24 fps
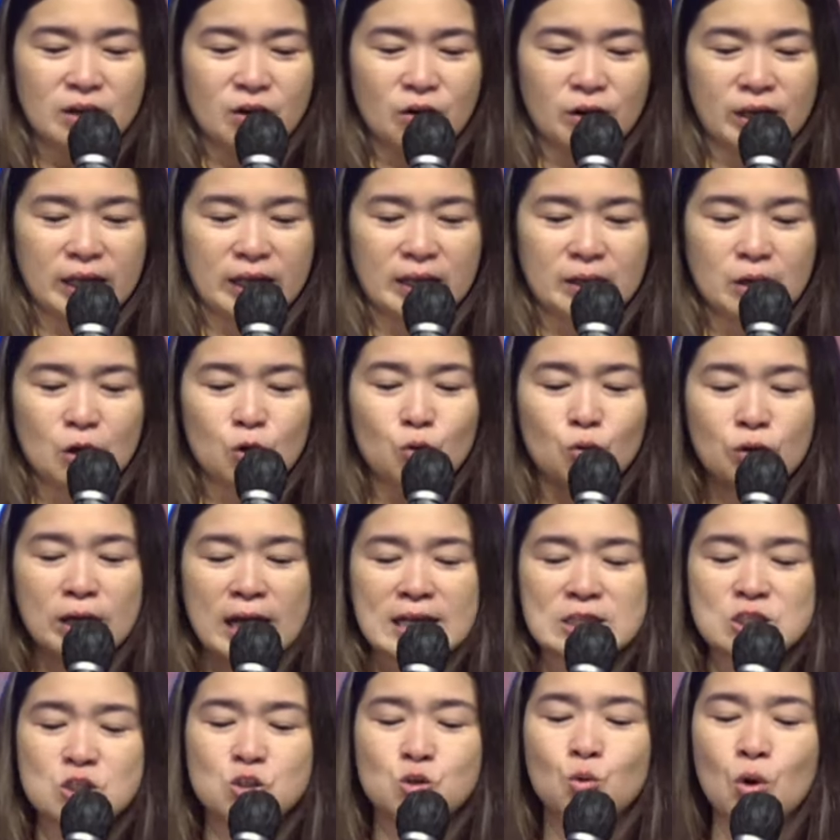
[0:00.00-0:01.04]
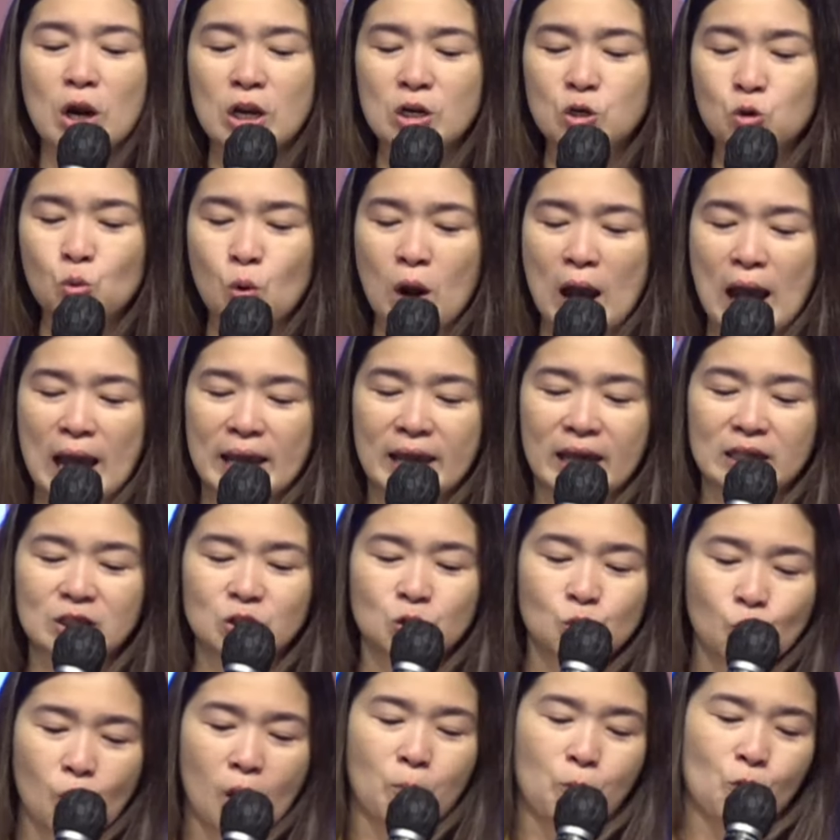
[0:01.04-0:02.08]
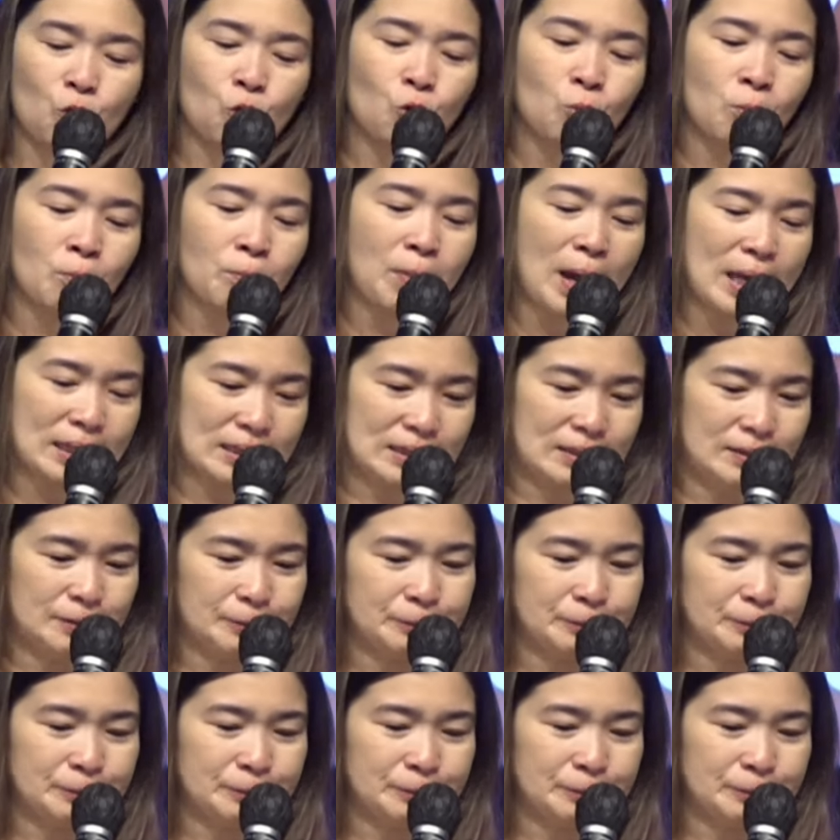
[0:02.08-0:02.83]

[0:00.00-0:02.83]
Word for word: Oke, Lukas 22 ayat 24.